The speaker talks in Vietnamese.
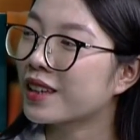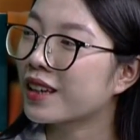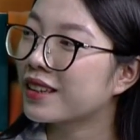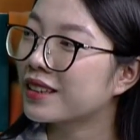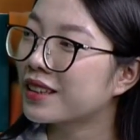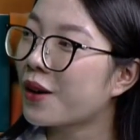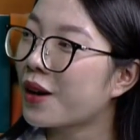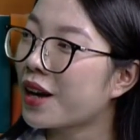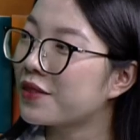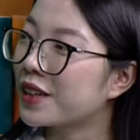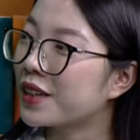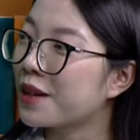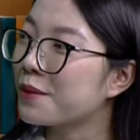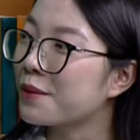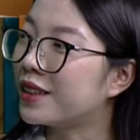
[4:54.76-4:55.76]
theo hai vị
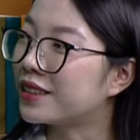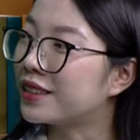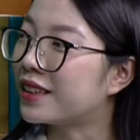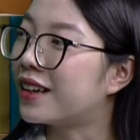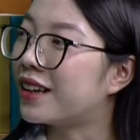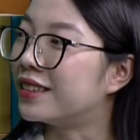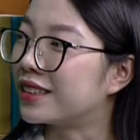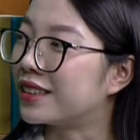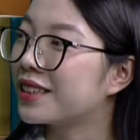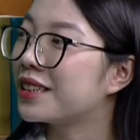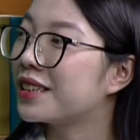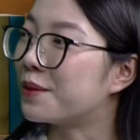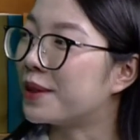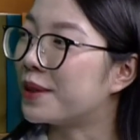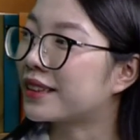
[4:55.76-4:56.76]
khách mời thì ở cái thời
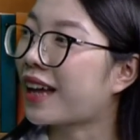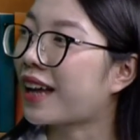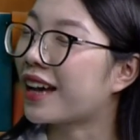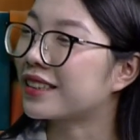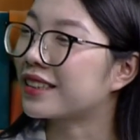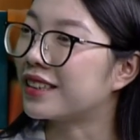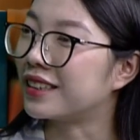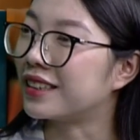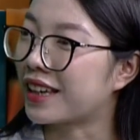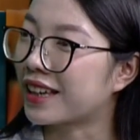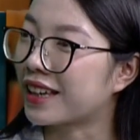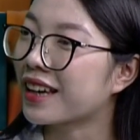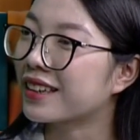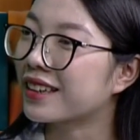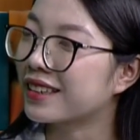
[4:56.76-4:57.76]
điểm hiện tại thì ngành
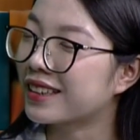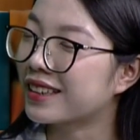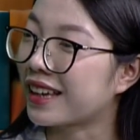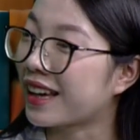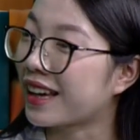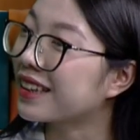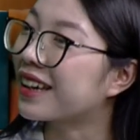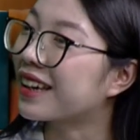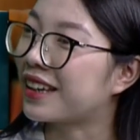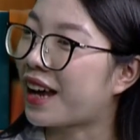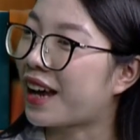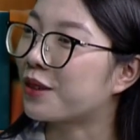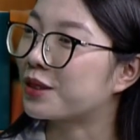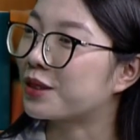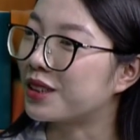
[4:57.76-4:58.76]
cái ngành nghề
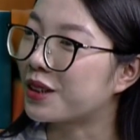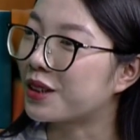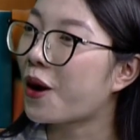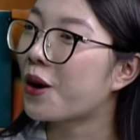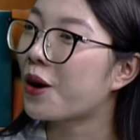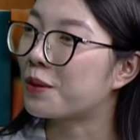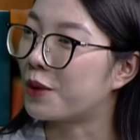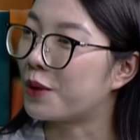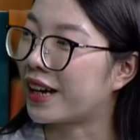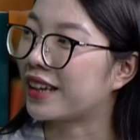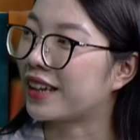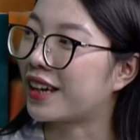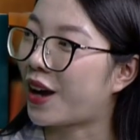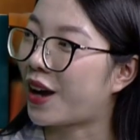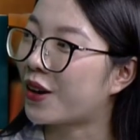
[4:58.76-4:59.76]
nào thì được coi là một ngành
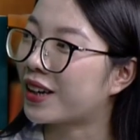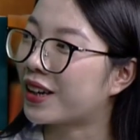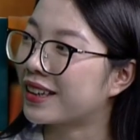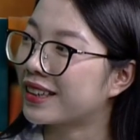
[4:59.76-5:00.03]
nghề hot ạ